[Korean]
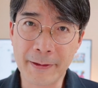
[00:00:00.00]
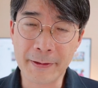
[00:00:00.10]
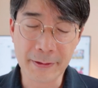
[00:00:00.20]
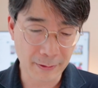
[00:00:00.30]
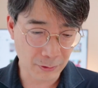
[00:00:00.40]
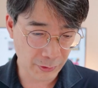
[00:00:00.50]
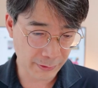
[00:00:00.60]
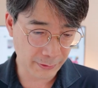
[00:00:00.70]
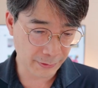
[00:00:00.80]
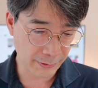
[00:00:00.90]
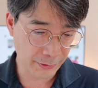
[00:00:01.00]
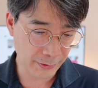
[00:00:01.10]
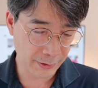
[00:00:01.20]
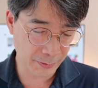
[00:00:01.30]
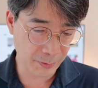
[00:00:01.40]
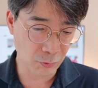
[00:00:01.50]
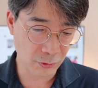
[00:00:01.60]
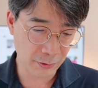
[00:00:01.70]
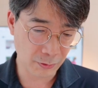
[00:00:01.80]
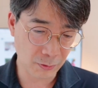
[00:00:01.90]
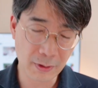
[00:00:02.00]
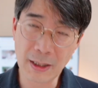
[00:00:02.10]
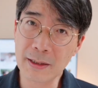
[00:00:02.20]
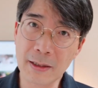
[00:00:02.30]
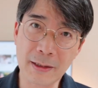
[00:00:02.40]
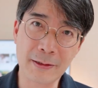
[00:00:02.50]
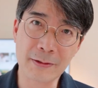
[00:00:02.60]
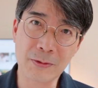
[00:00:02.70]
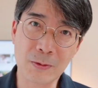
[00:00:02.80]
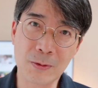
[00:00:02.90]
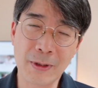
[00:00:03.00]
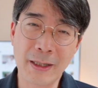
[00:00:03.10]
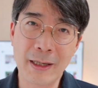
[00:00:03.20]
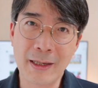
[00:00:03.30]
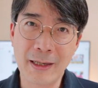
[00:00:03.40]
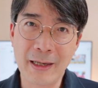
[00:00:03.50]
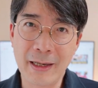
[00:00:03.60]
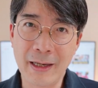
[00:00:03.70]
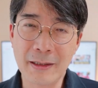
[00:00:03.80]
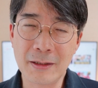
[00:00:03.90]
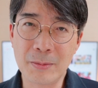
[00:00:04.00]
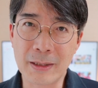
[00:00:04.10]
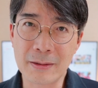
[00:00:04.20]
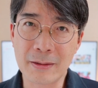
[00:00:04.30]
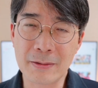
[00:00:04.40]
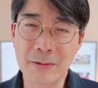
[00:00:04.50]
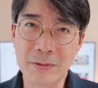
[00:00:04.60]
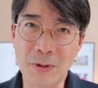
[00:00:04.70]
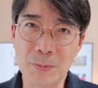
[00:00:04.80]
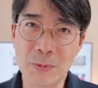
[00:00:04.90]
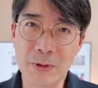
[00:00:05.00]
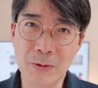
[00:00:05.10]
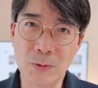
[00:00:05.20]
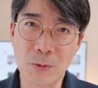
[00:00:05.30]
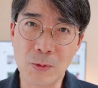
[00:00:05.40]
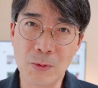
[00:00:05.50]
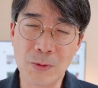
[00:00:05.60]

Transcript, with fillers: 그 생각도 했을 거예요. 집이 무너지고 땅이 갈라지고 해일이 발생해서 덮치고